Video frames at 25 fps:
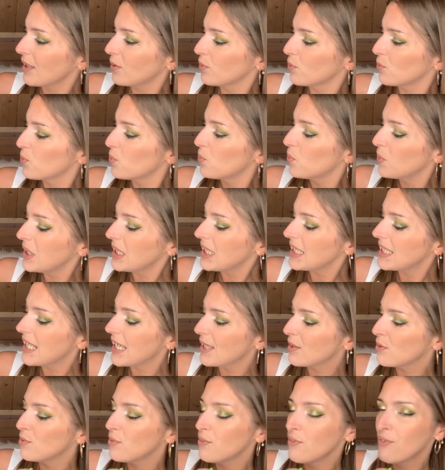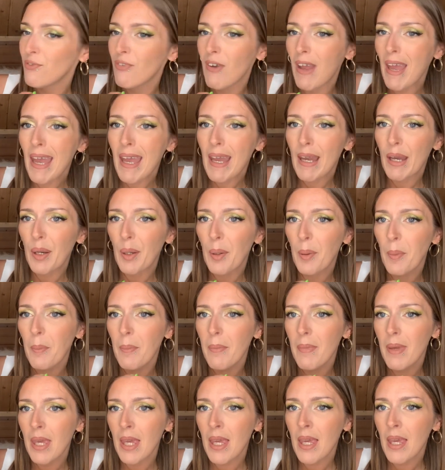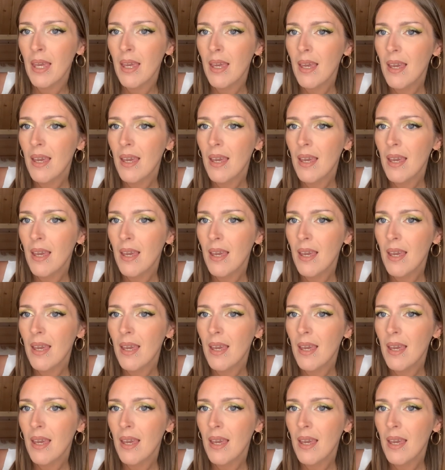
Donc oui, il y a du vert, mais